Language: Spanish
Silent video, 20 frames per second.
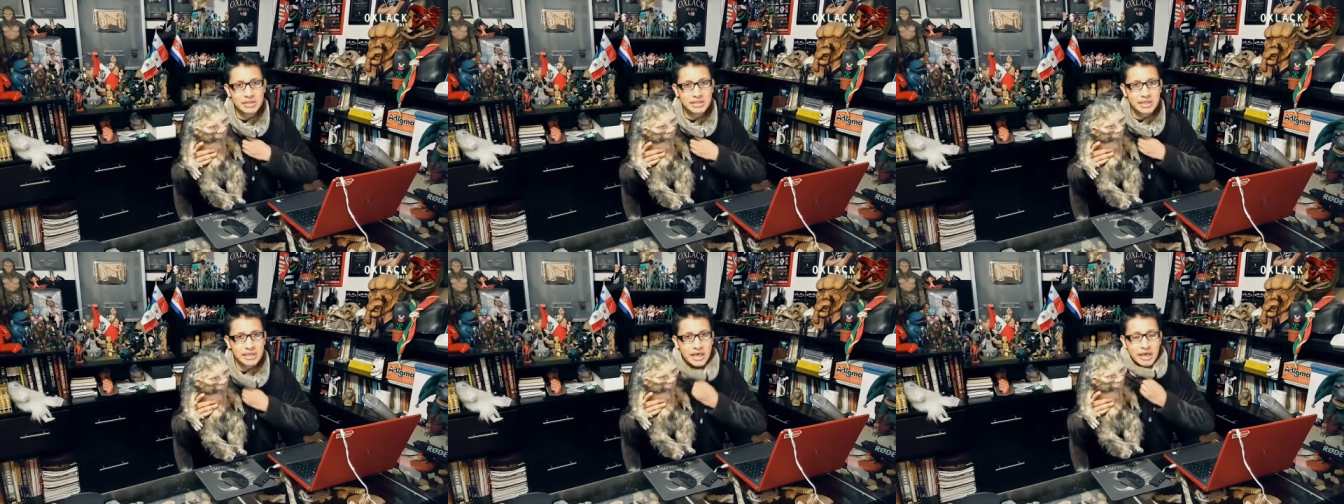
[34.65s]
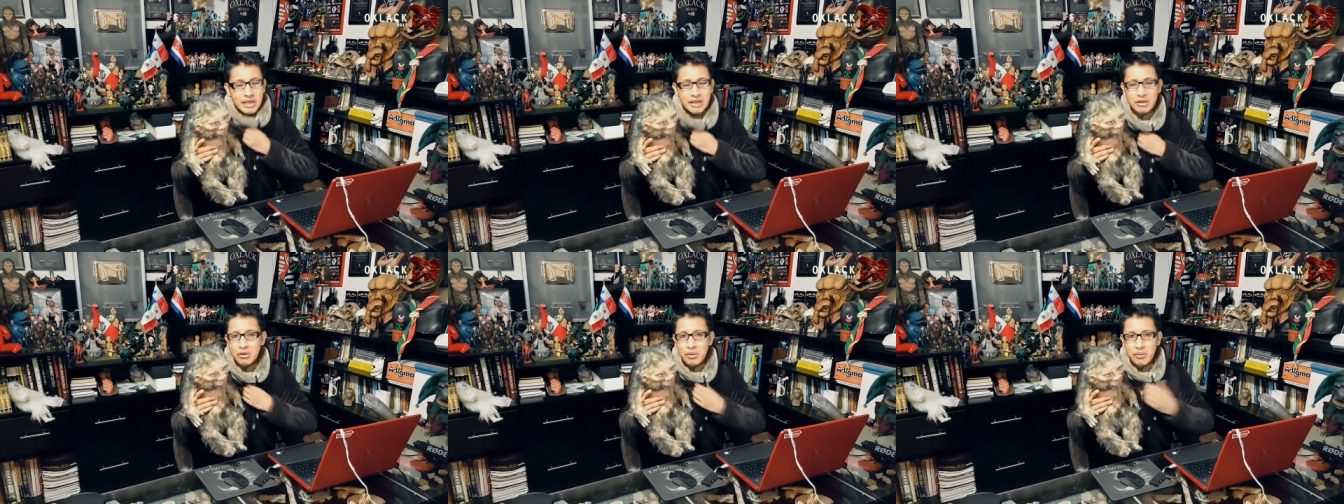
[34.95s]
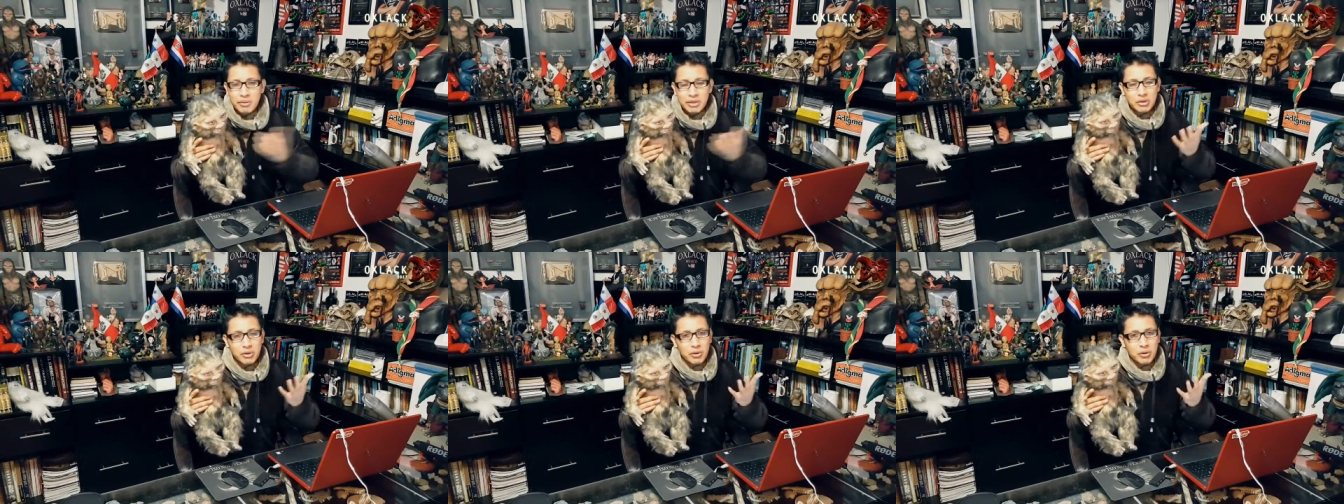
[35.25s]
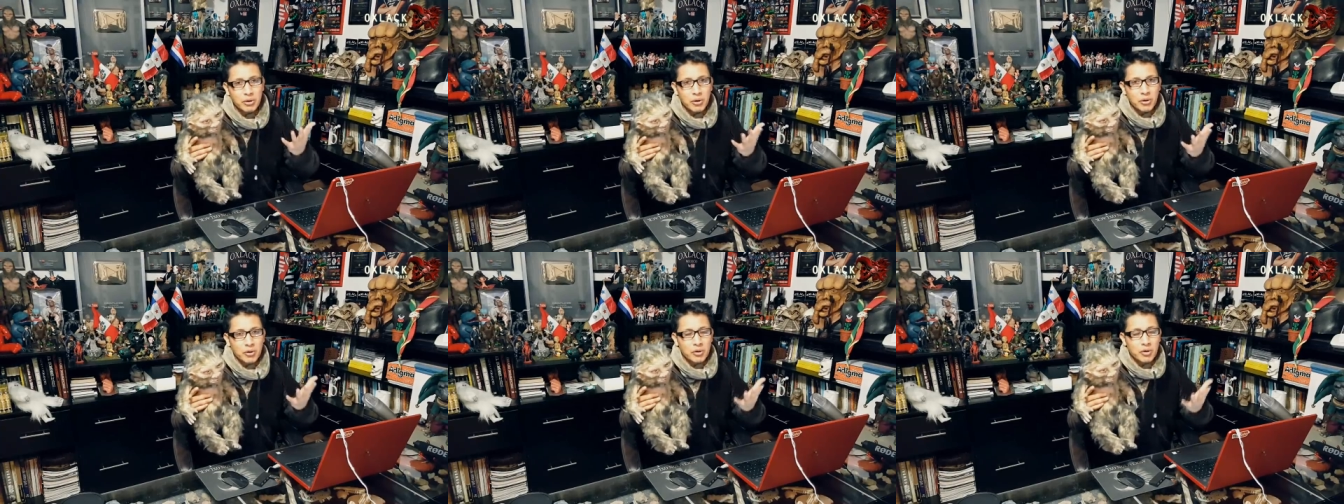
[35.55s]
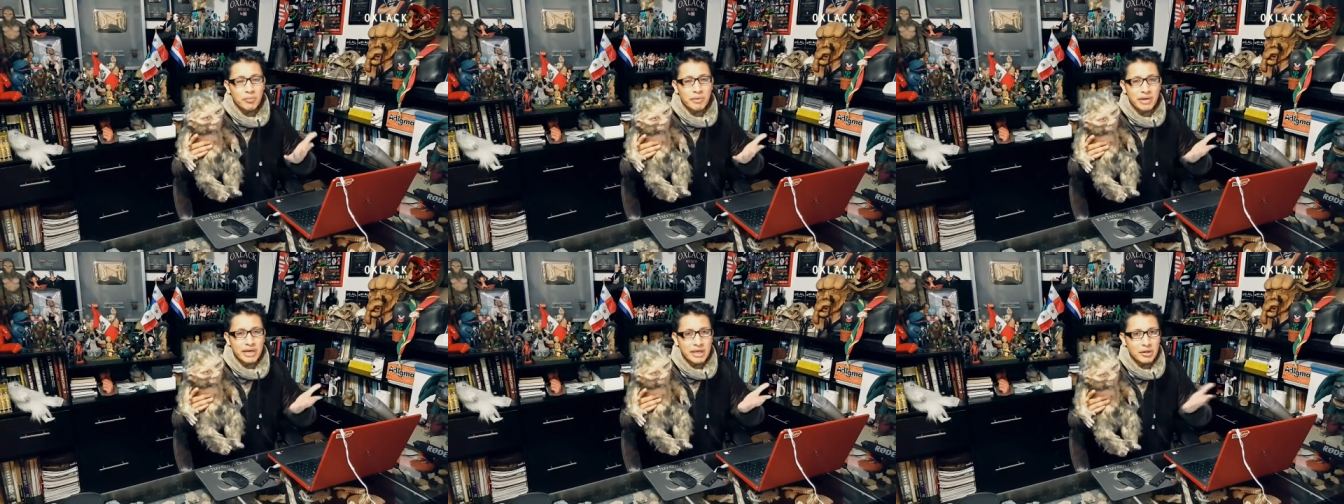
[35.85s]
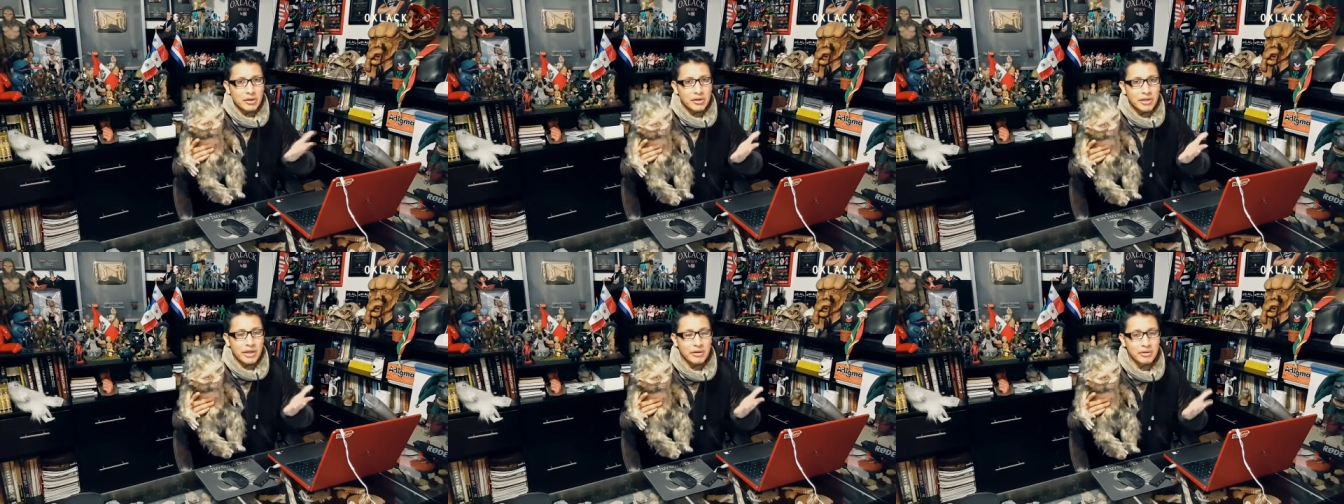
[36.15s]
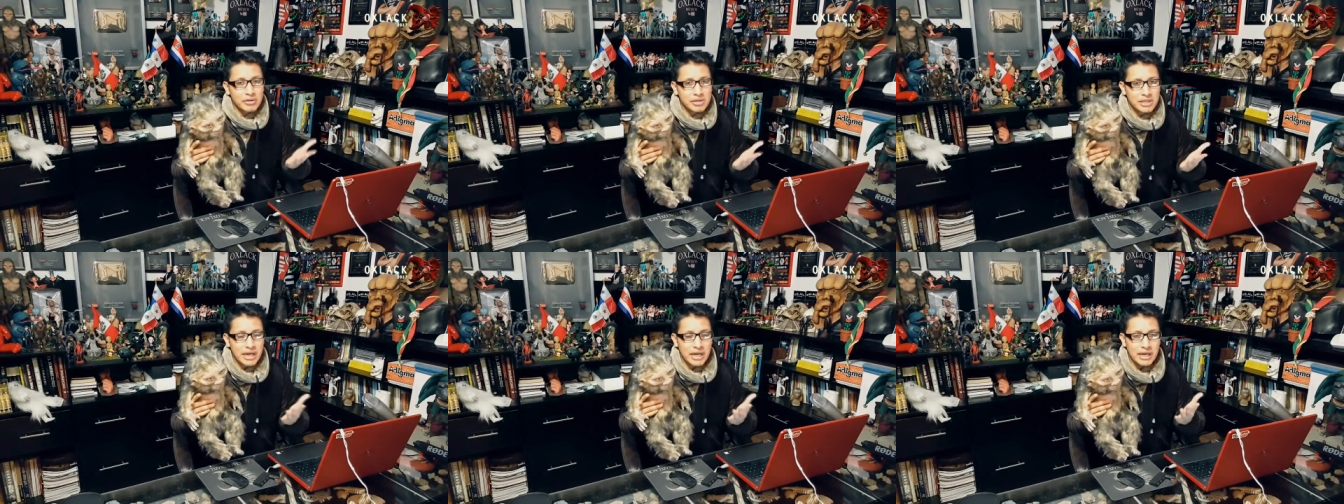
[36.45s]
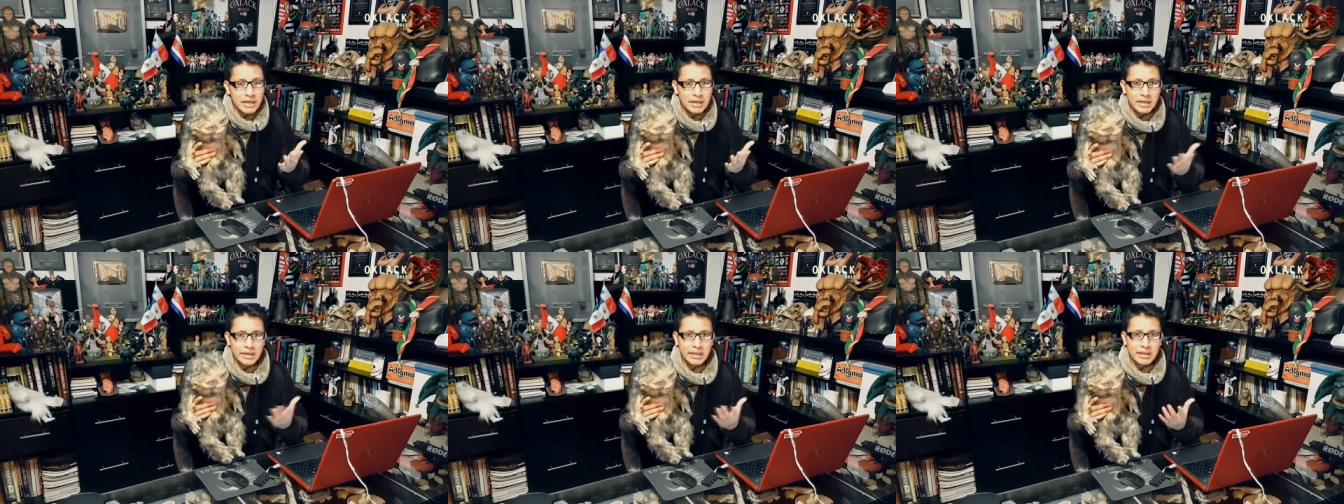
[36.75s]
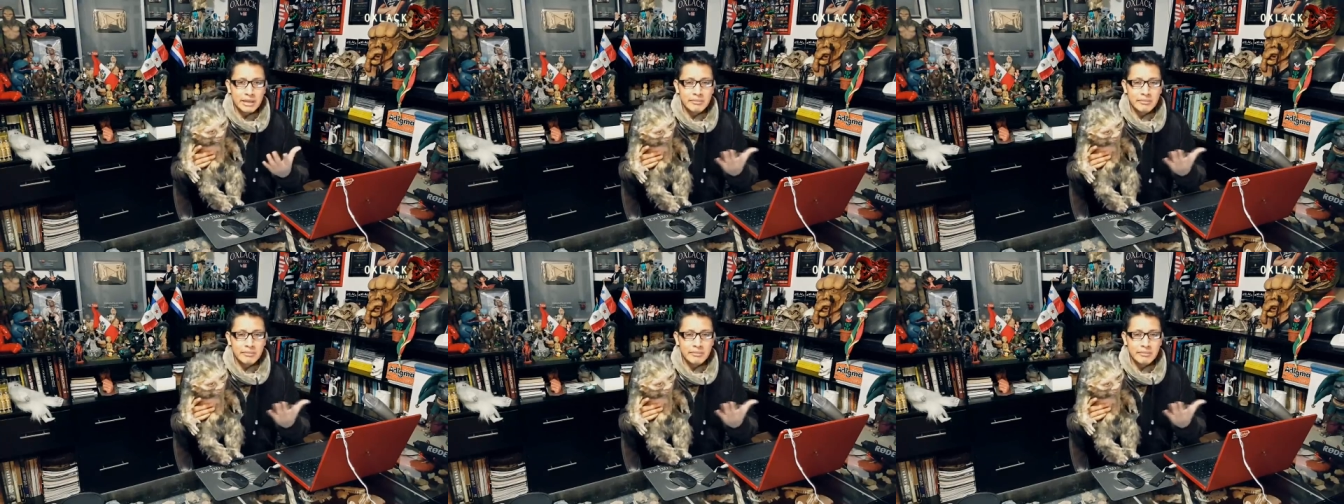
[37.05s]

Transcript: así que no me tocó, no me quedó de otra